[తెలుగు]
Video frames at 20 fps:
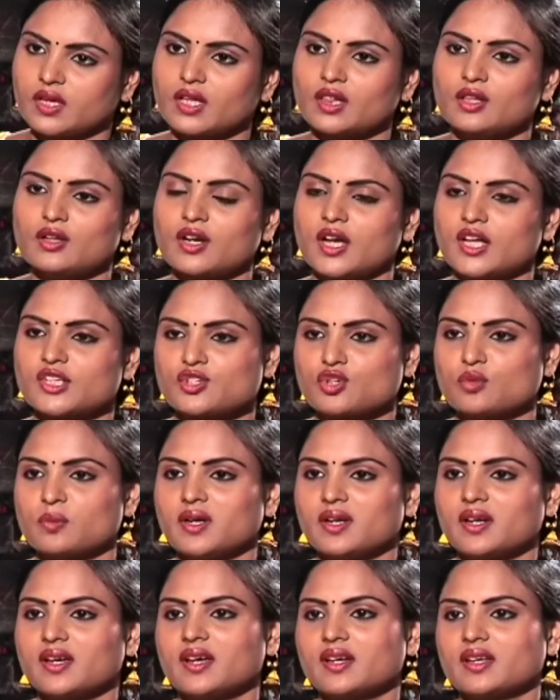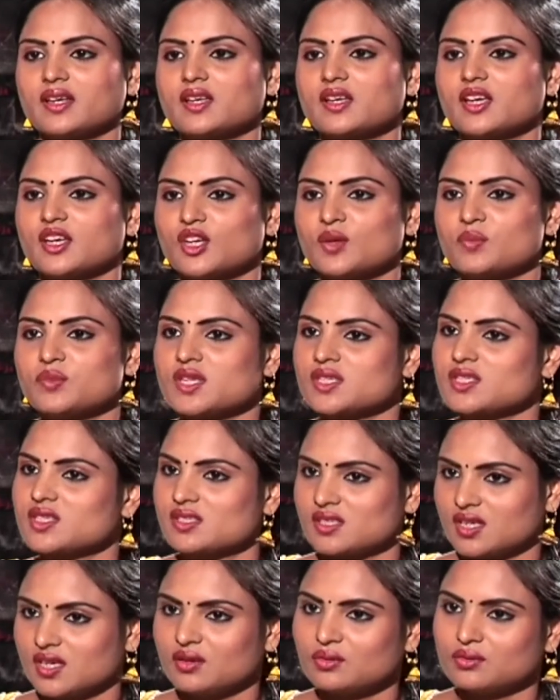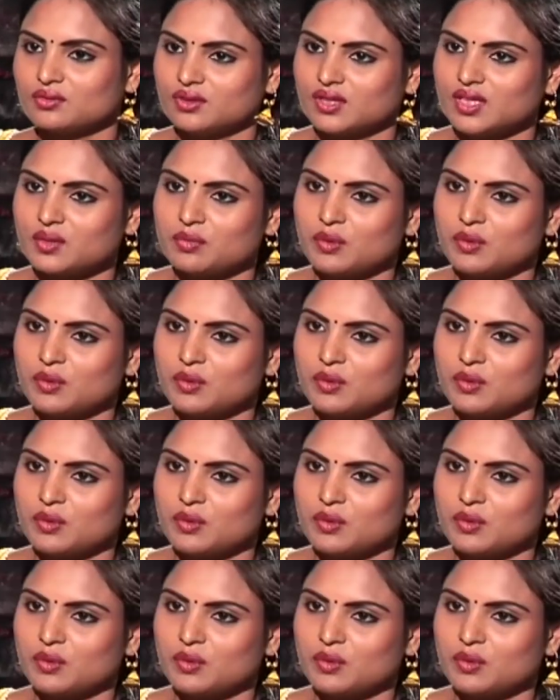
ఇందులో రాజ్ కుమార్ గారికి కిడ్నాప్ చేసే సీన్ ఉందా